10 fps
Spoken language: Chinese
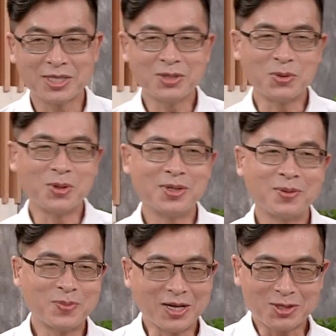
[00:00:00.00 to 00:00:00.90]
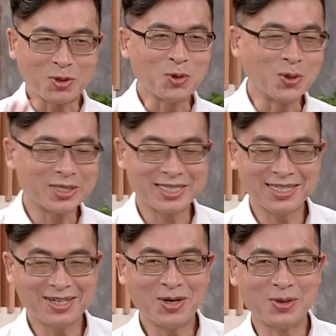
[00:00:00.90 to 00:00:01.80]
其实我不能说弱肌
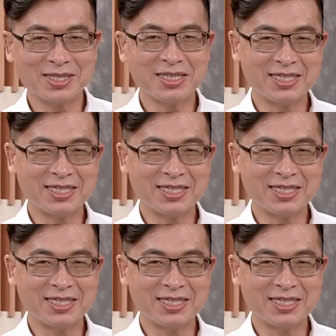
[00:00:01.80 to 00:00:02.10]
的哈，我是